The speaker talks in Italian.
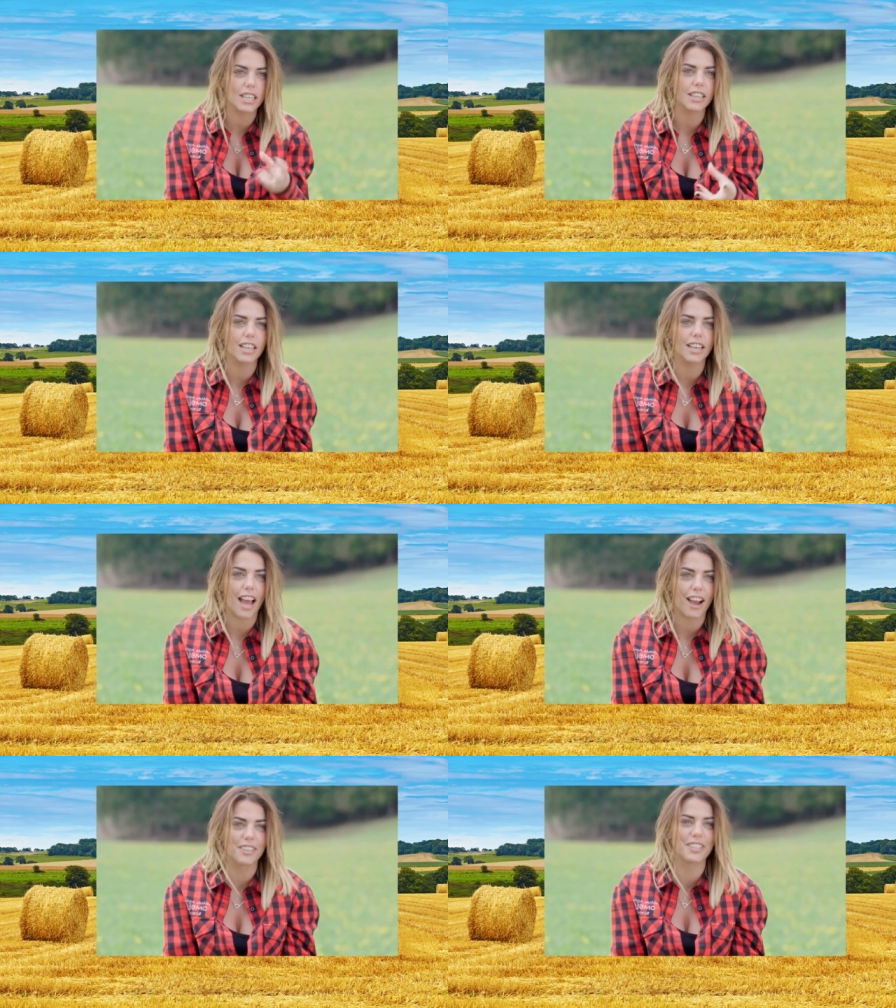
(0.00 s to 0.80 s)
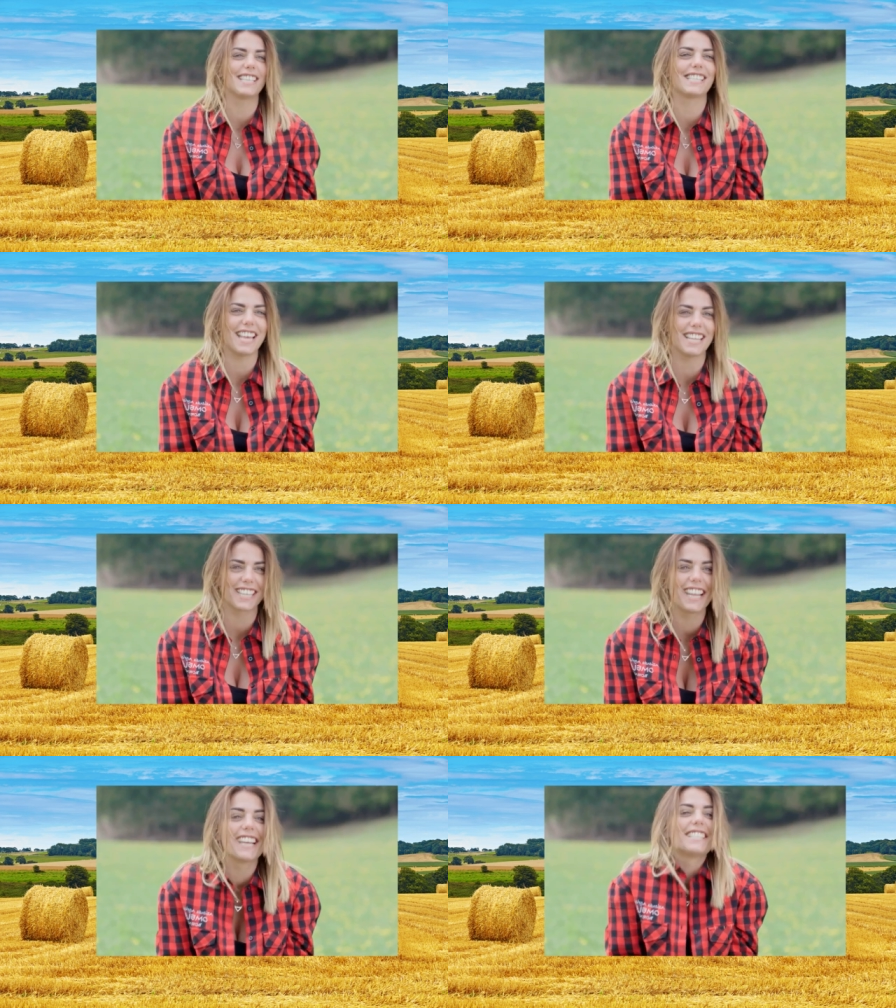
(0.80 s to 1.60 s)
di sentire la
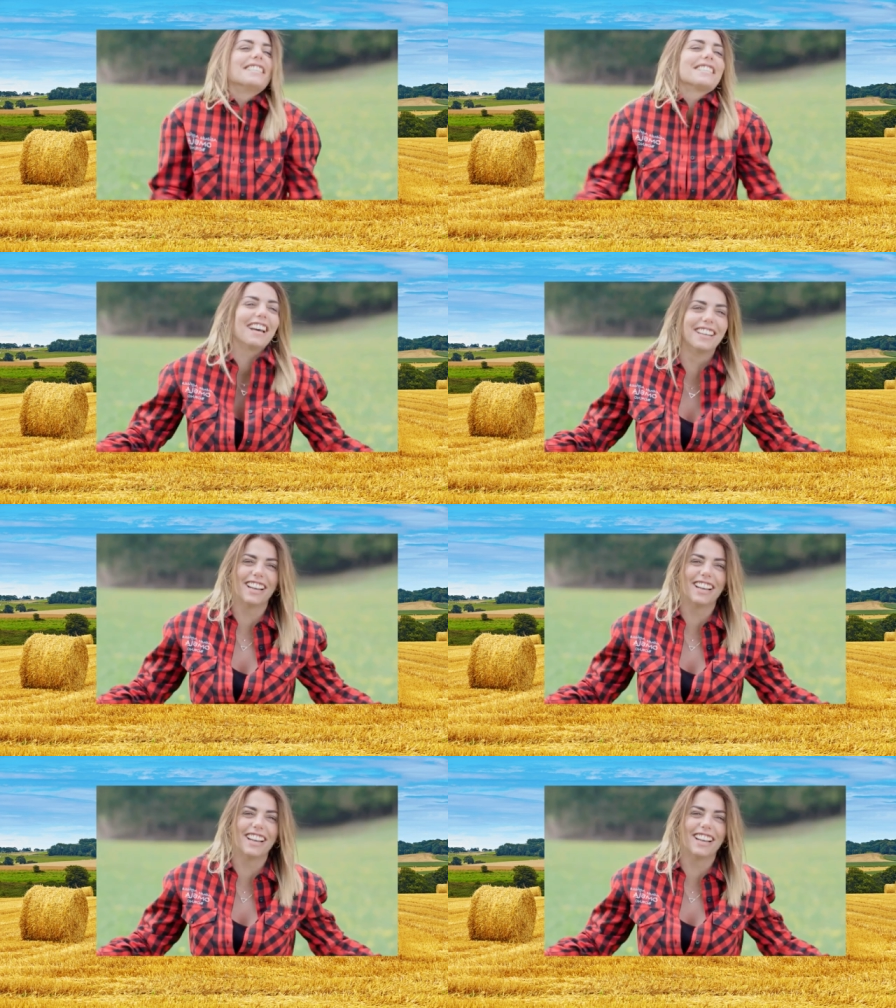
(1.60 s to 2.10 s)
consistenza della sisa.